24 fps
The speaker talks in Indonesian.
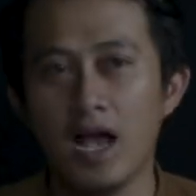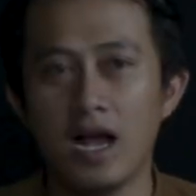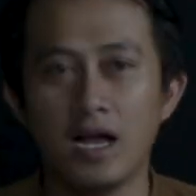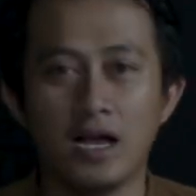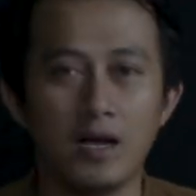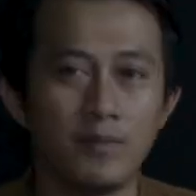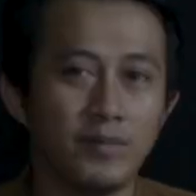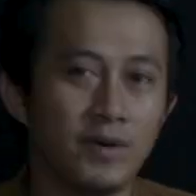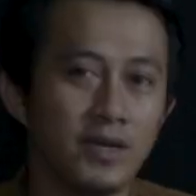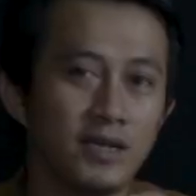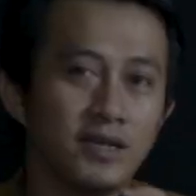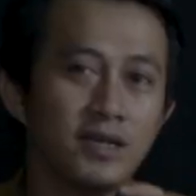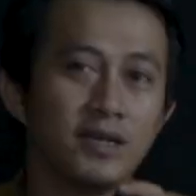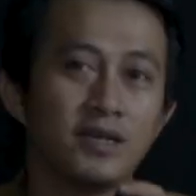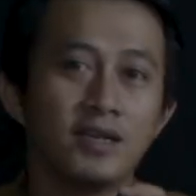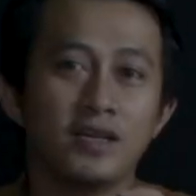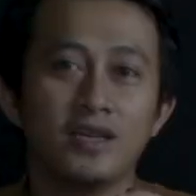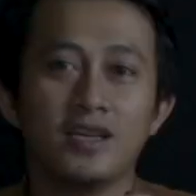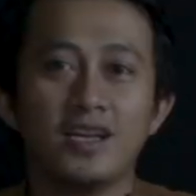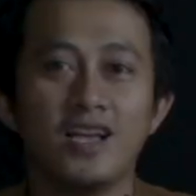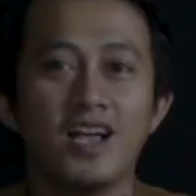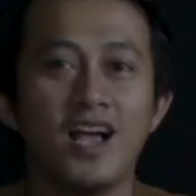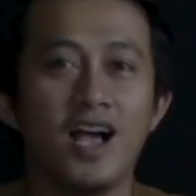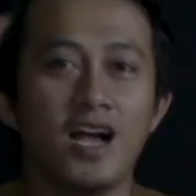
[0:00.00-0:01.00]
Anggaplah
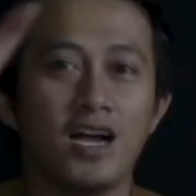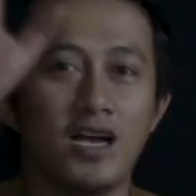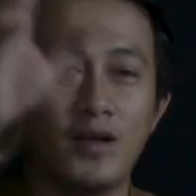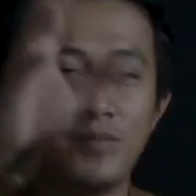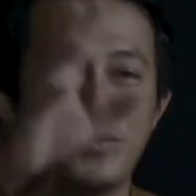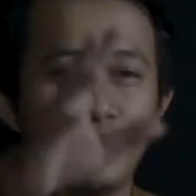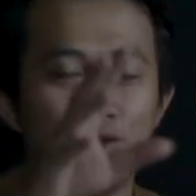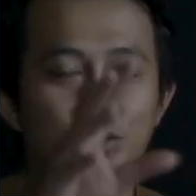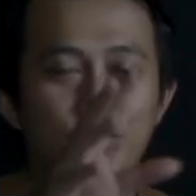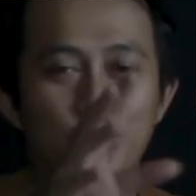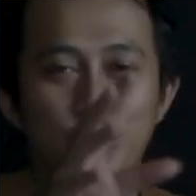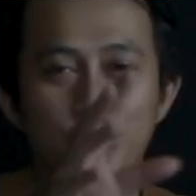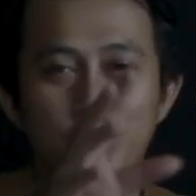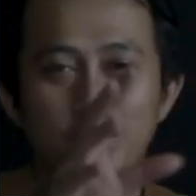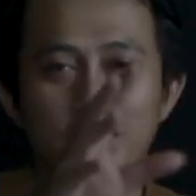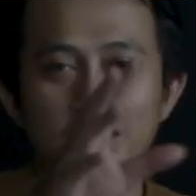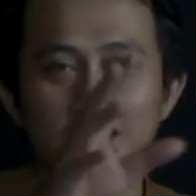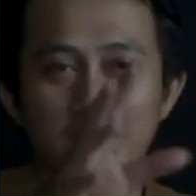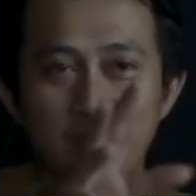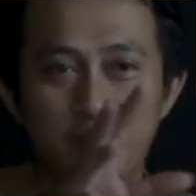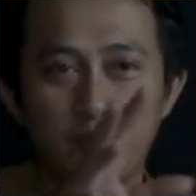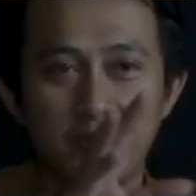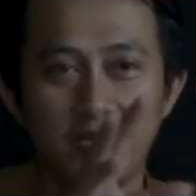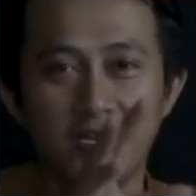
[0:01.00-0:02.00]
anggaplah
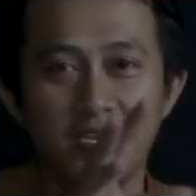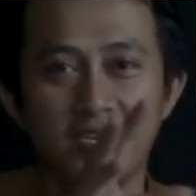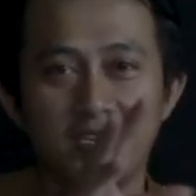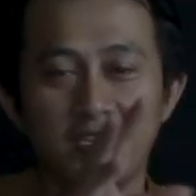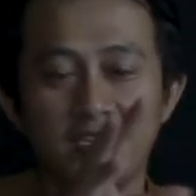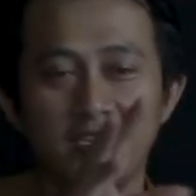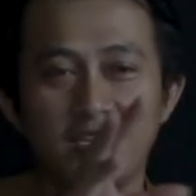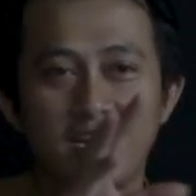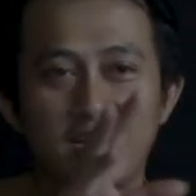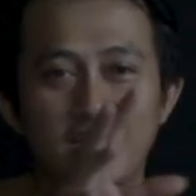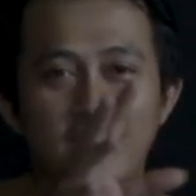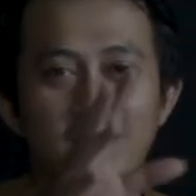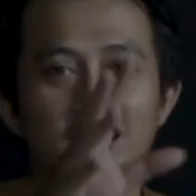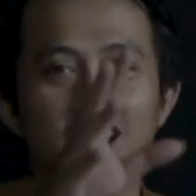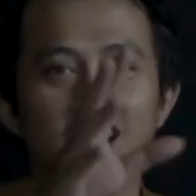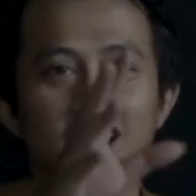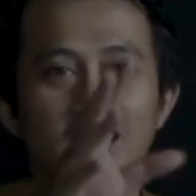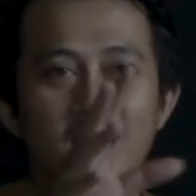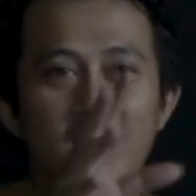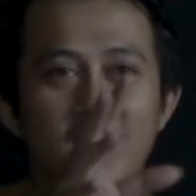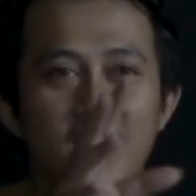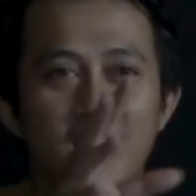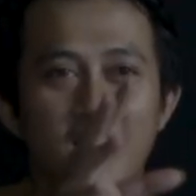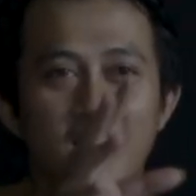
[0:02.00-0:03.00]
TV ini
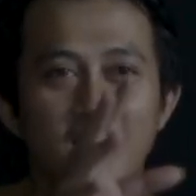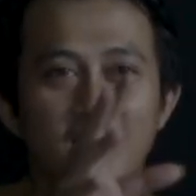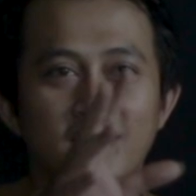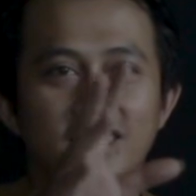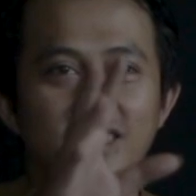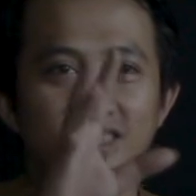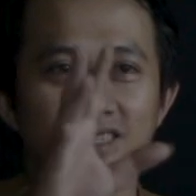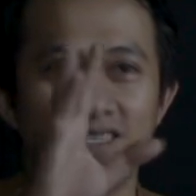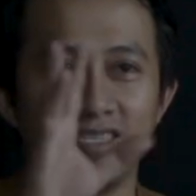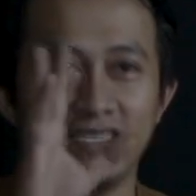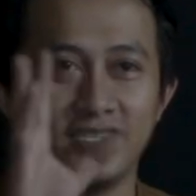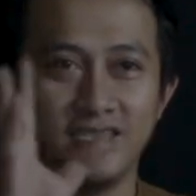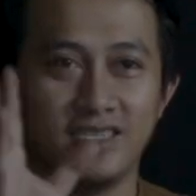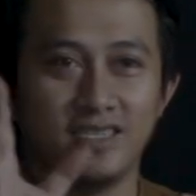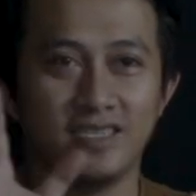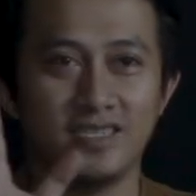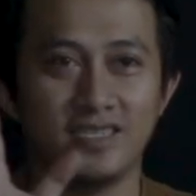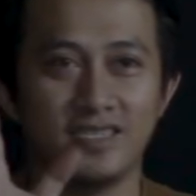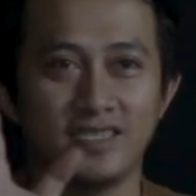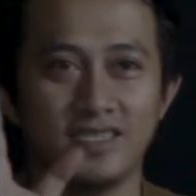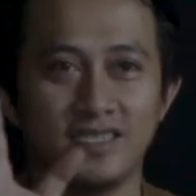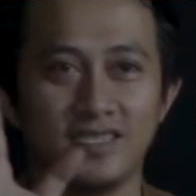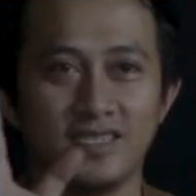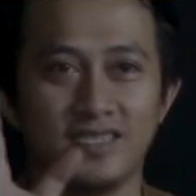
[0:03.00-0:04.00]
adalah
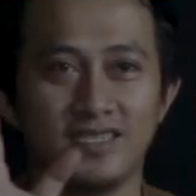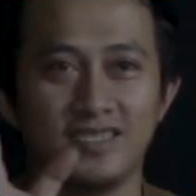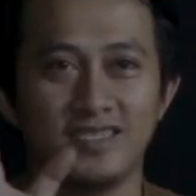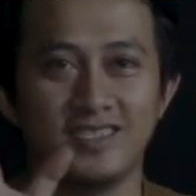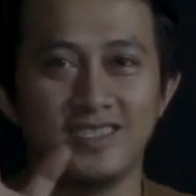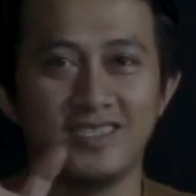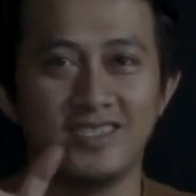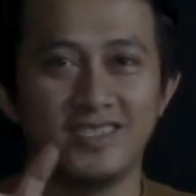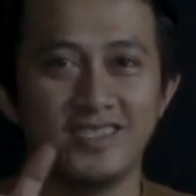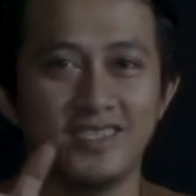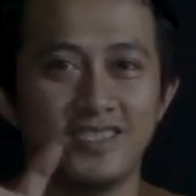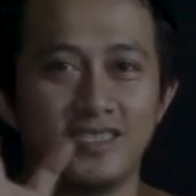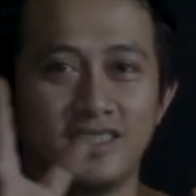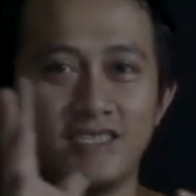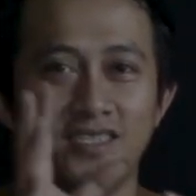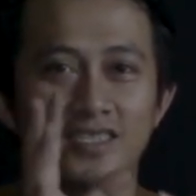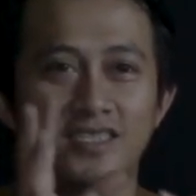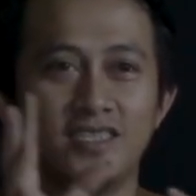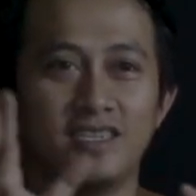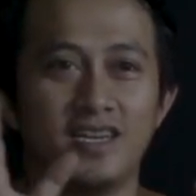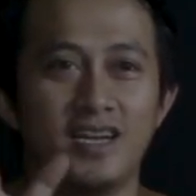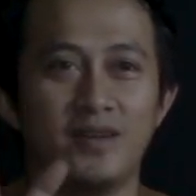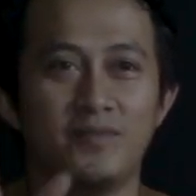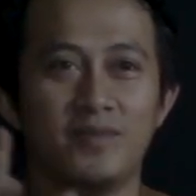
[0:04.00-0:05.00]
eh,
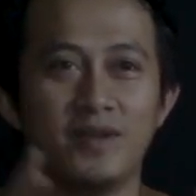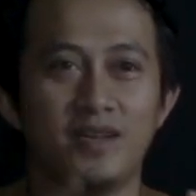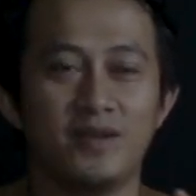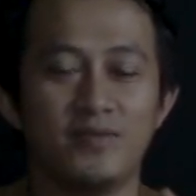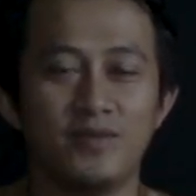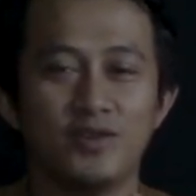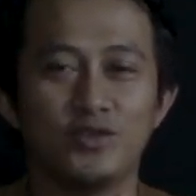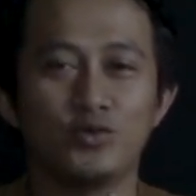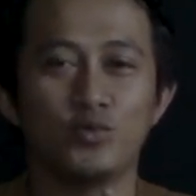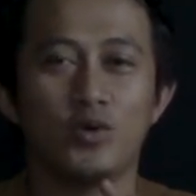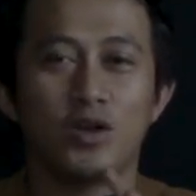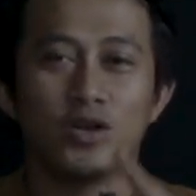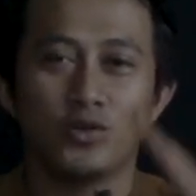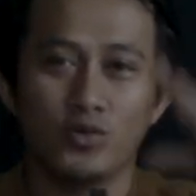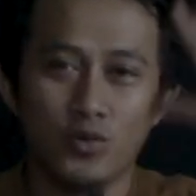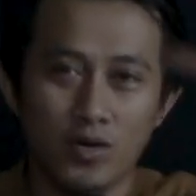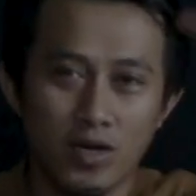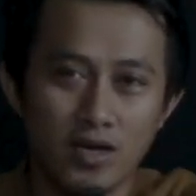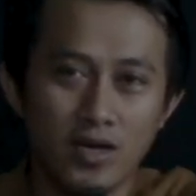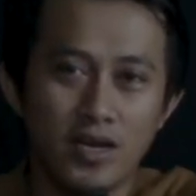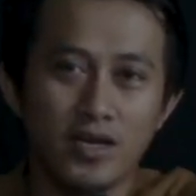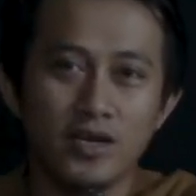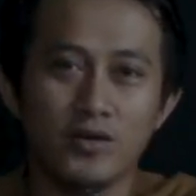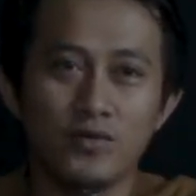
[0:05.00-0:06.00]
apa namanya
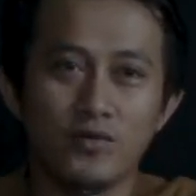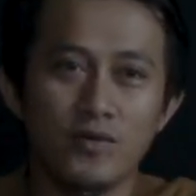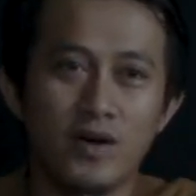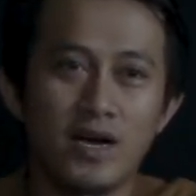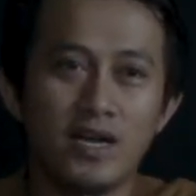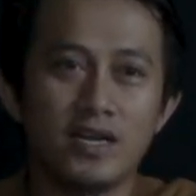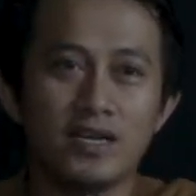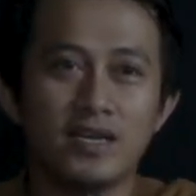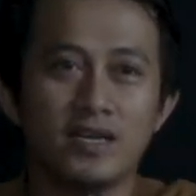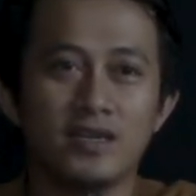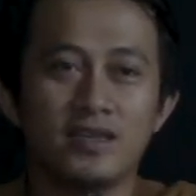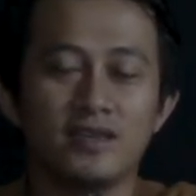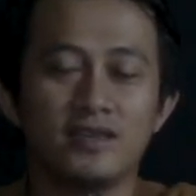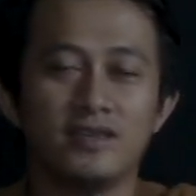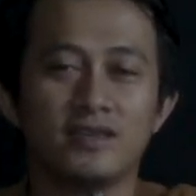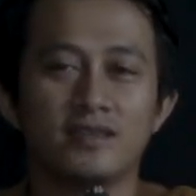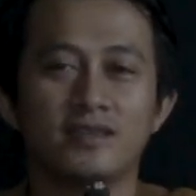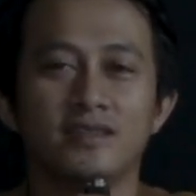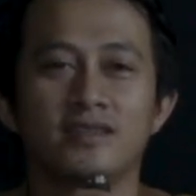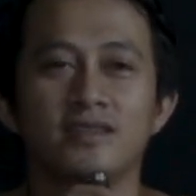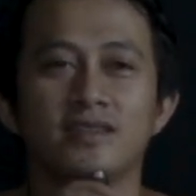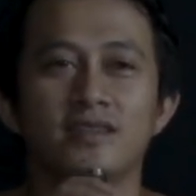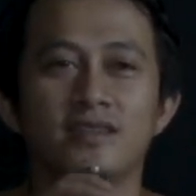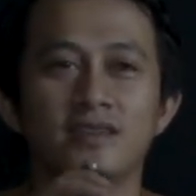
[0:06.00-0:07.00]
suara-suara dari luar.
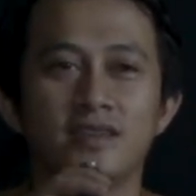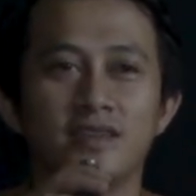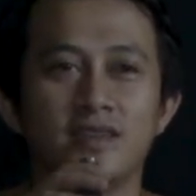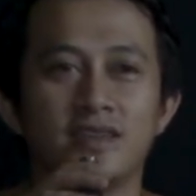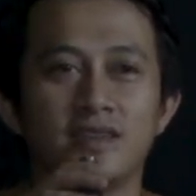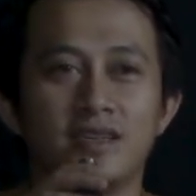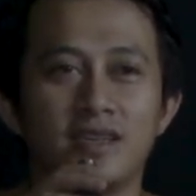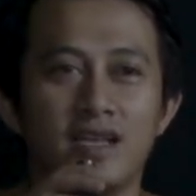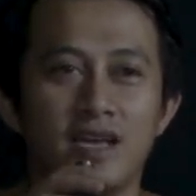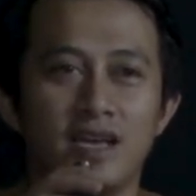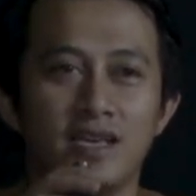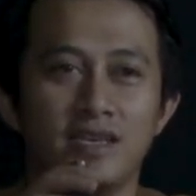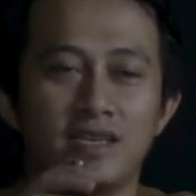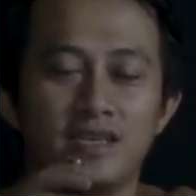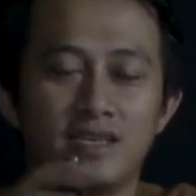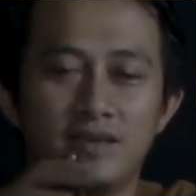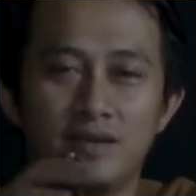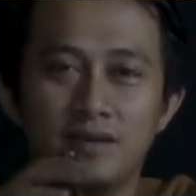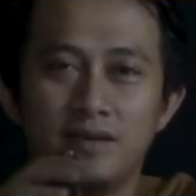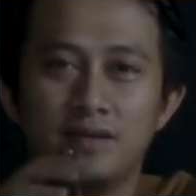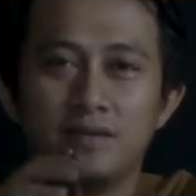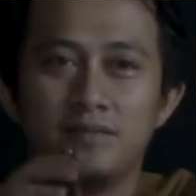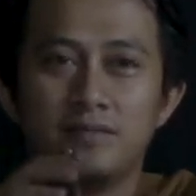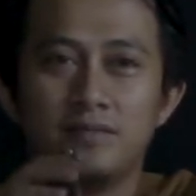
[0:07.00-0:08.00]
Nah,
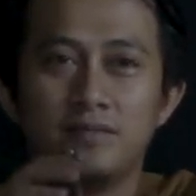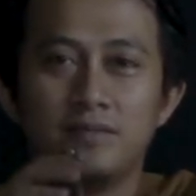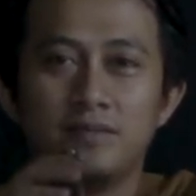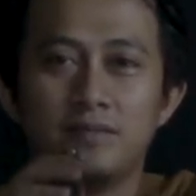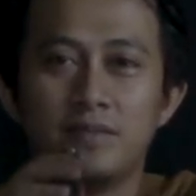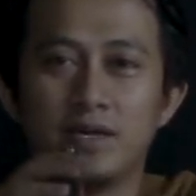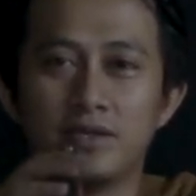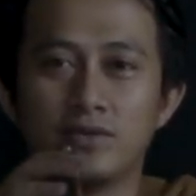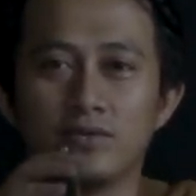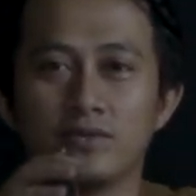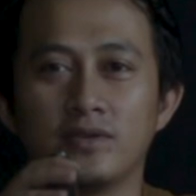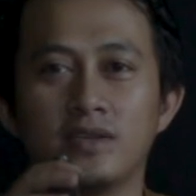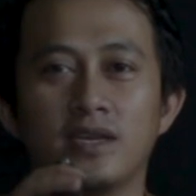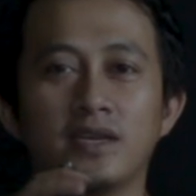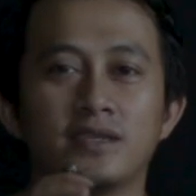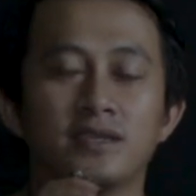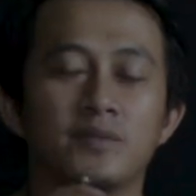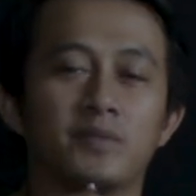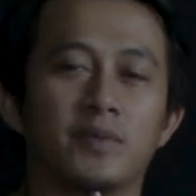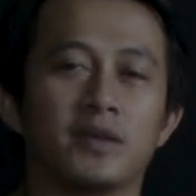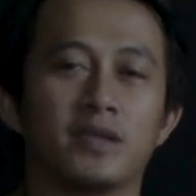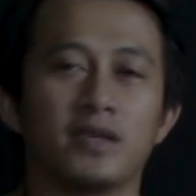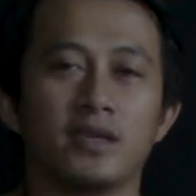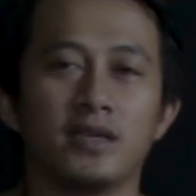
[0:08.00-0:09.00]
ini masuknya
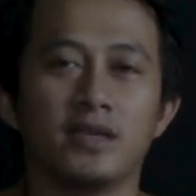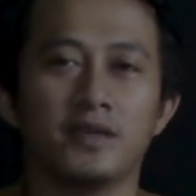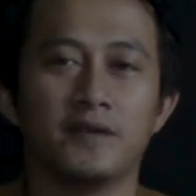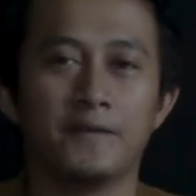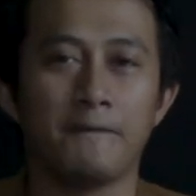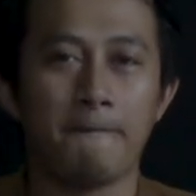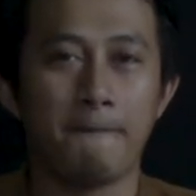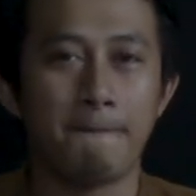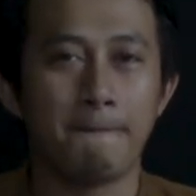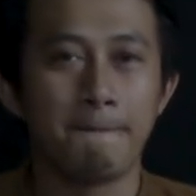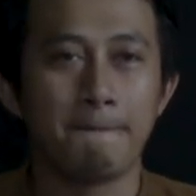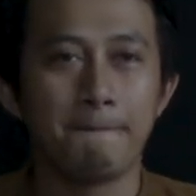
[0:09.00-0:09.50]
seperti ini.